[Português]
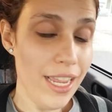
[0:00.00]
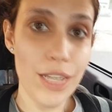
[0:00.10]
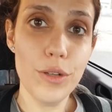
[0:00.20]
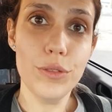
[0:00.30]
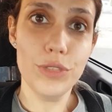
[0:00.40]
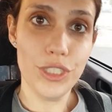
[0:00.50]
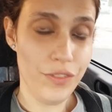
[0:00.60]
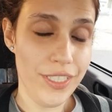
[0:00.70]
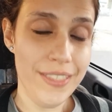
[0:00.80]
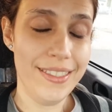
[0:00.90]
eu
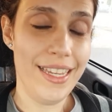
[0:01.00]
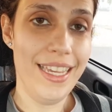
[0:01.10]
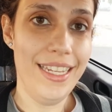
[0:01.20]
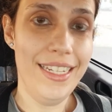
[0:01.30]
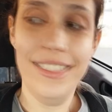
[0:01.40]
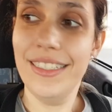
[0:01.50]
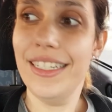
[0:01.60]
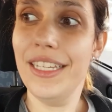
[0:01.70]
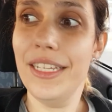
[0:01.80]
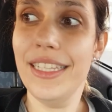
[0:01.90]
tive que sair
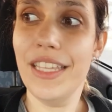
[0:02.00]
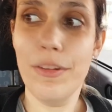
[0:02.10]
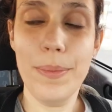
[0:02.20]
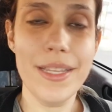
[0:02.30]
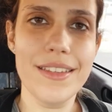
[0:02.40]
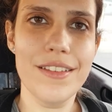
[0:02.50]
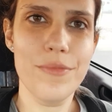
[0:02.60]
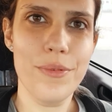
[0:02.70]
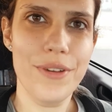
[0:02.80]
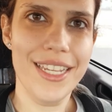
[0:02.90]
e tava
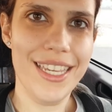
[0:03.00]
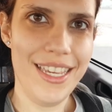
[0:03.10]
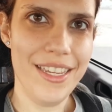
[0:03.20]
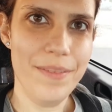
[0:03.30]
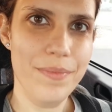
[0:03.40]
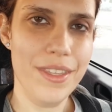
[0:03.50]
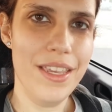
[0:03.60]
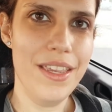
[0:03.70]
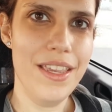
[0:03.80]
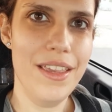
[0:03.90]
passando por aqui
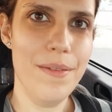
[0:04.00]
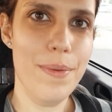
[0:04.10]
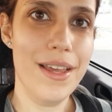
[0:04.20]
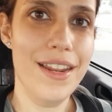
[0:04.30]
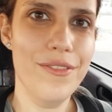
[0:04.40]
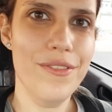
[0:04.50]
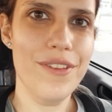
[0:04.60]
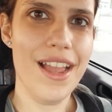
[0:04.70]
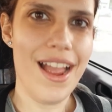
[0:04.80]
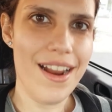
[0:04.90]
e parei num
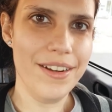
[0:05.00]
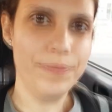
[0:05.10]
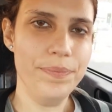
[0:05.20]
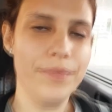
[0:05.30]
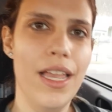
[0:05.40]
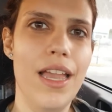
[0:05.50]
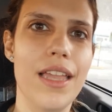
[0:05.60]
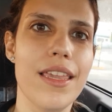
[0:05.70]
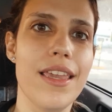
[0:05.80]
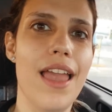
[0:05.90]
lugar
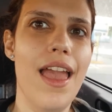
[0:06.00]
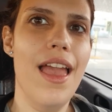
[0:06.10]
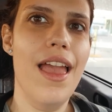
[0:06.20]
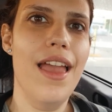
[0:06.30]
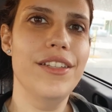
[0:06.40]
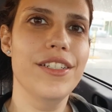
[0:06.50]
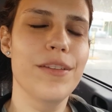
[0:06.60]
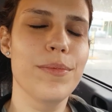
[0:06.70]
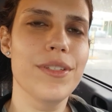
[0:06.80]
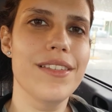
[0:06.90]
que é,
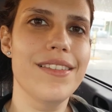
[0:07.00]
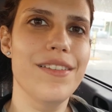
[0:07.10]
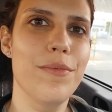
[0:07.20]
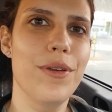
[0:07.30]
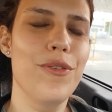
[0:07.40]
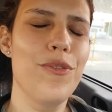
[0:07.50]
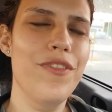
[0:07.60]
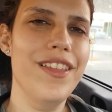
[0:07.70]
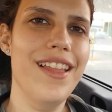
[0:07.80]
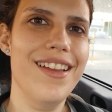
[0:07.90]
digamos assim, uma
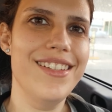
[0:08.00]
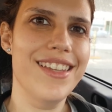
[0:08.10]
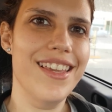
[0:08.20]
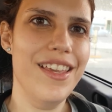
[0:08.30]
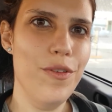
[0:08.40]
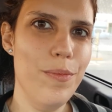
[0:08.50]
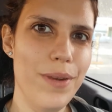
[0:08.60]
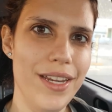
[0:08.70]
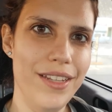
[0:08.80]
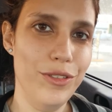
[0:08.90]
novidade aqui em Rio
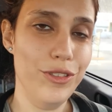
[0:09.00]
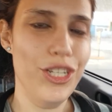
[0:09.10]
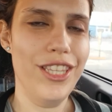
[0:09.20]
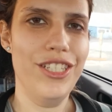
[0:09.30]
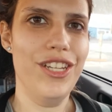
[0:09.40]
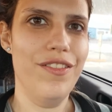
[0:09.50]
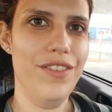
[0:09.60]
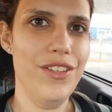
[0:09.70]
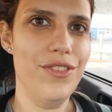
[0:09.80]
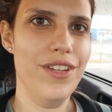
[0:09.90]
Preto. Eu já tinha
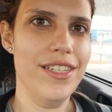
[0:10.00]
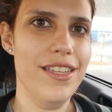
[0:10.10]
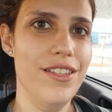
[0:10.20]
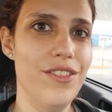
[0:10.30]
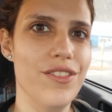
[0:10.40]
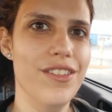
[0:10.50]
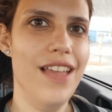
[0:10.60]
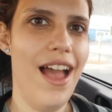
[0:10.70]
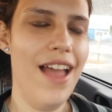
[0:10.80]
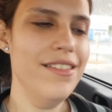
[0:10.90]
visto nas redes
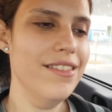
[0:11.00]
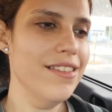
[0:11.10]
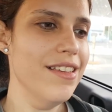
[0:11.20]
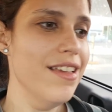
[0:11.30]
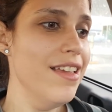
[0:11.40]
sociais